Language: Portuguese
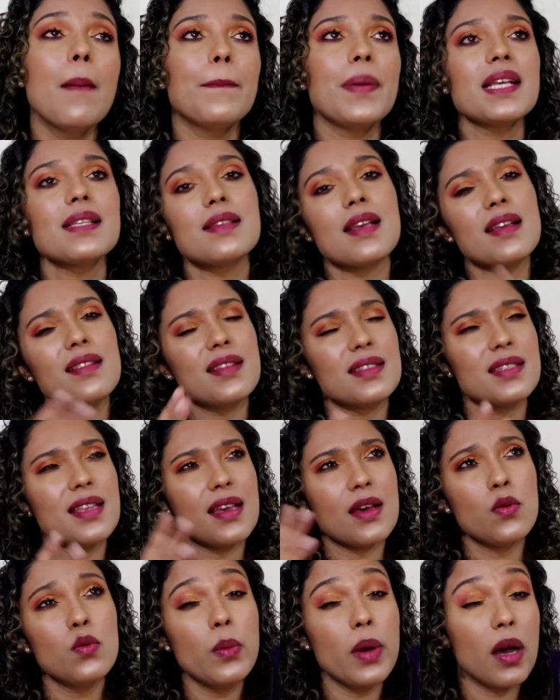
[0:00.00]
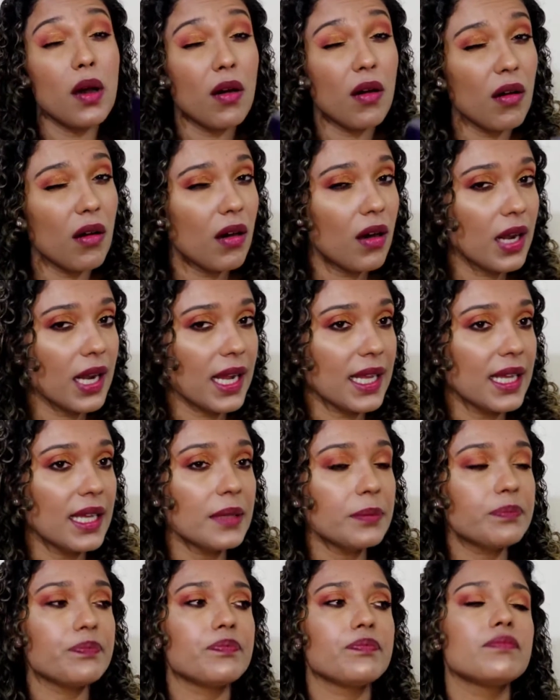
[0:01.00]
Passada essa uma hora
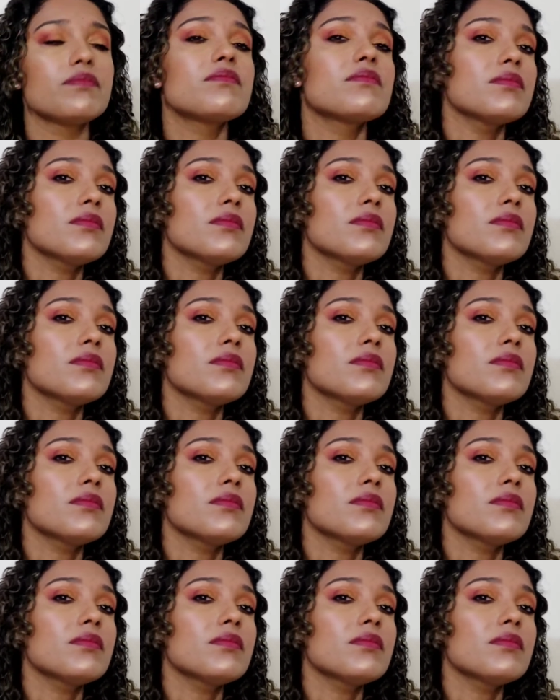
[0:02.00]
aí,